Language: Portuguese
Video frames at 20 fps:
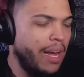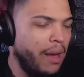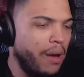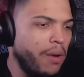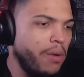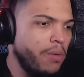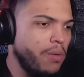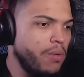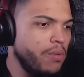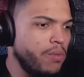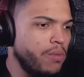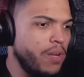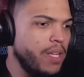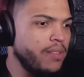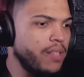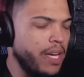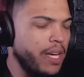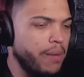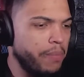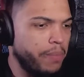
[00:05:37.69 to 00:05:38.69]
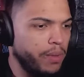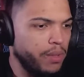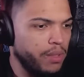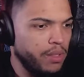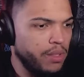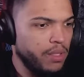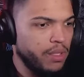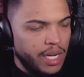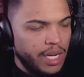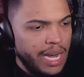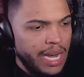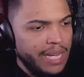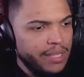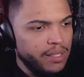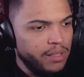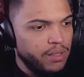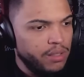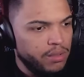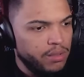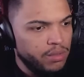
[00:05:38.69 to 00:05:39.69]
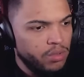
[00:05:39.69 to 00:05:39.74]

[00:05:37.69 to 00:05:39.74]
é um exemplo, tá ligado?